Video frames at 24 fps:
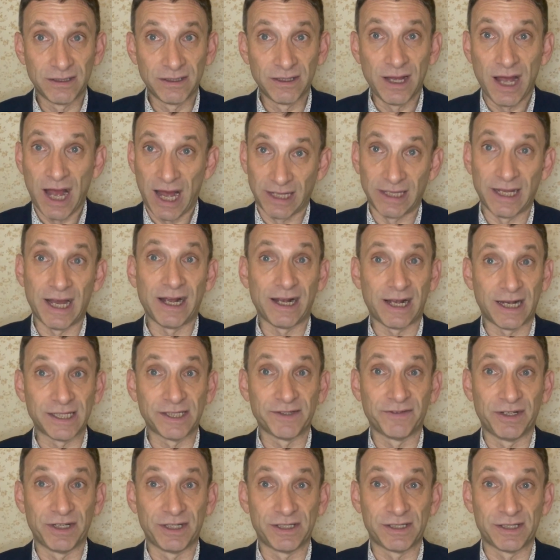она
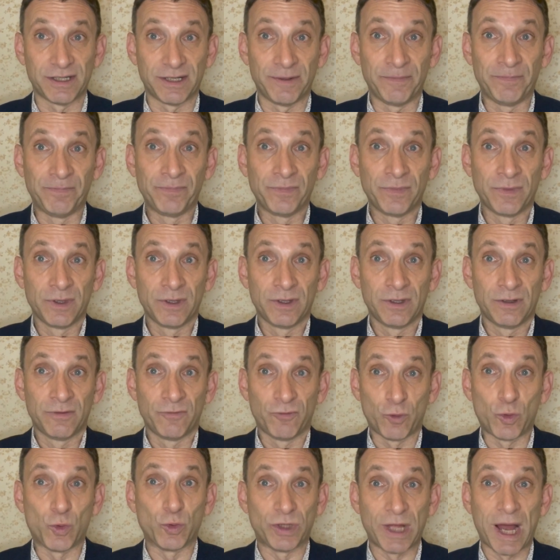оказывается в
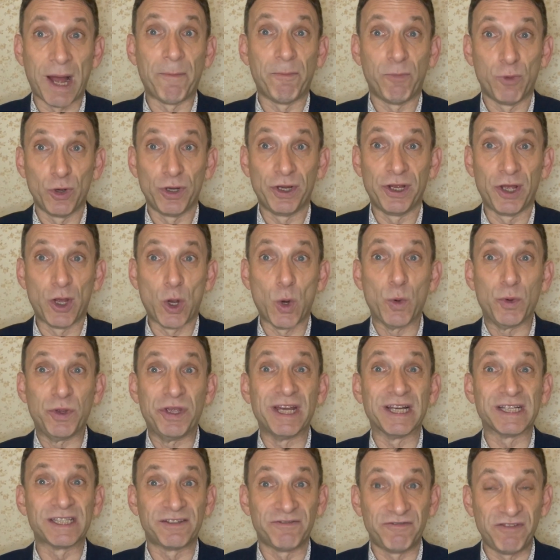куда более
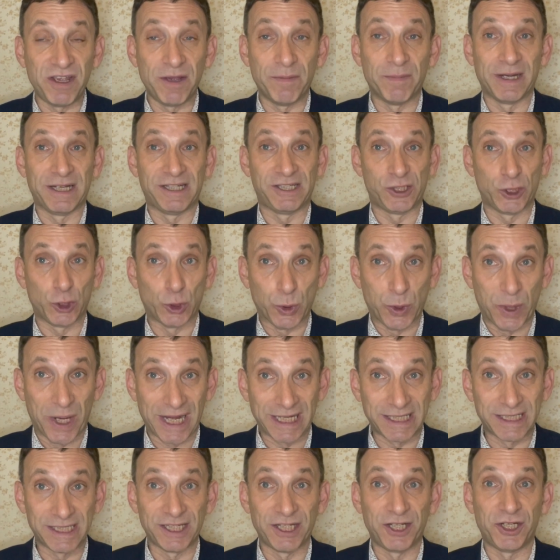уязвимой
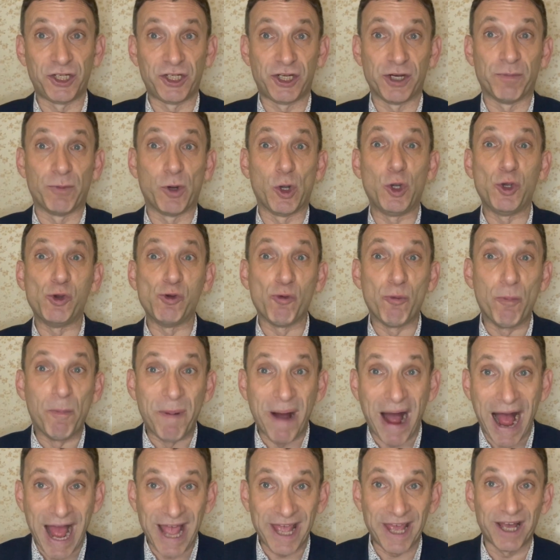ситуации, чем
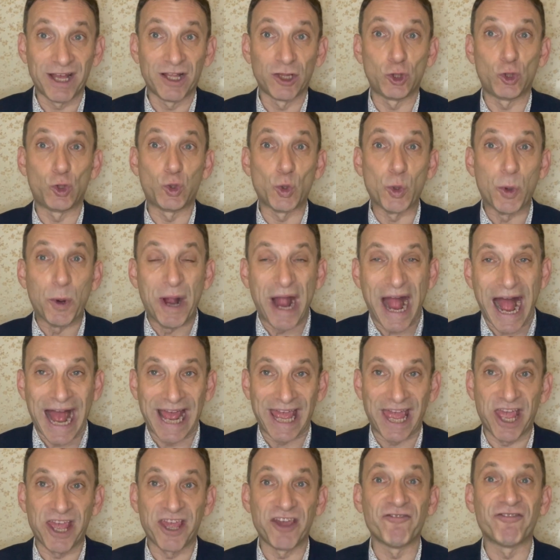любая
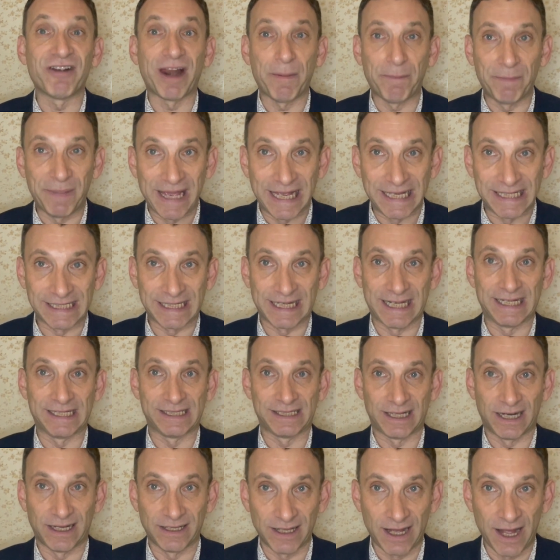другая европейская
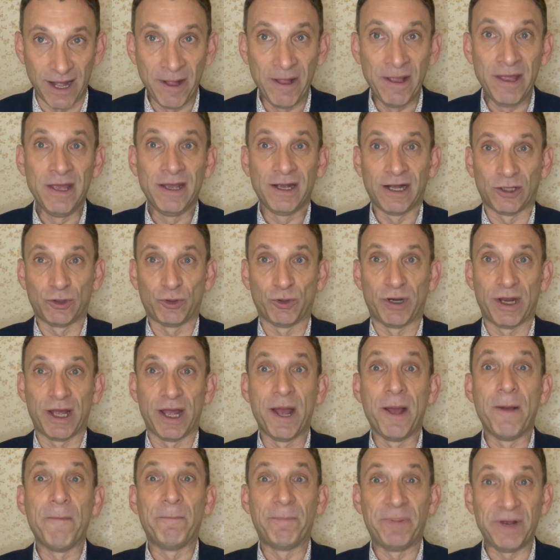страна, которая
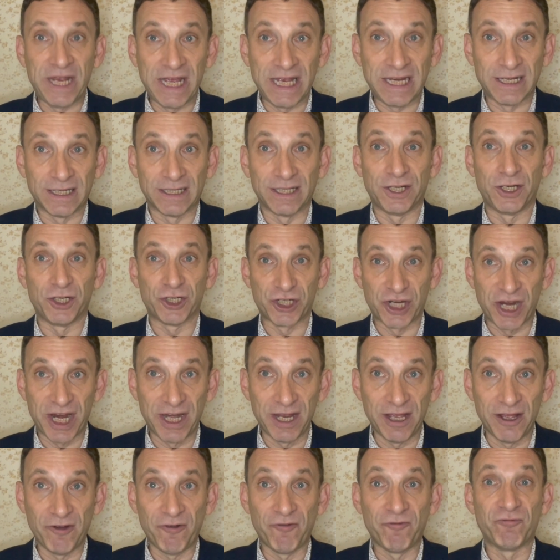приняла
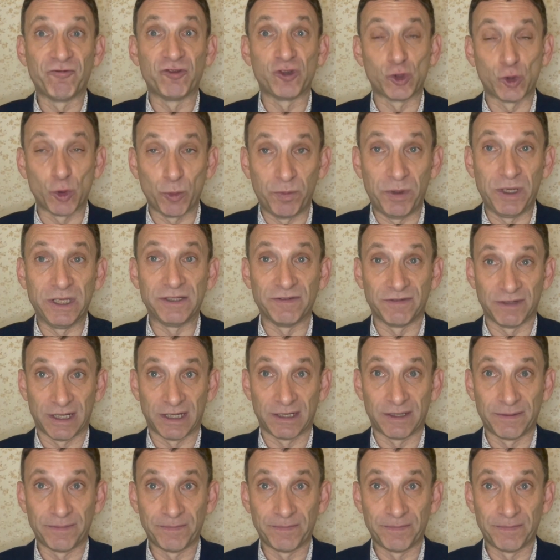решение вступить в НАТО.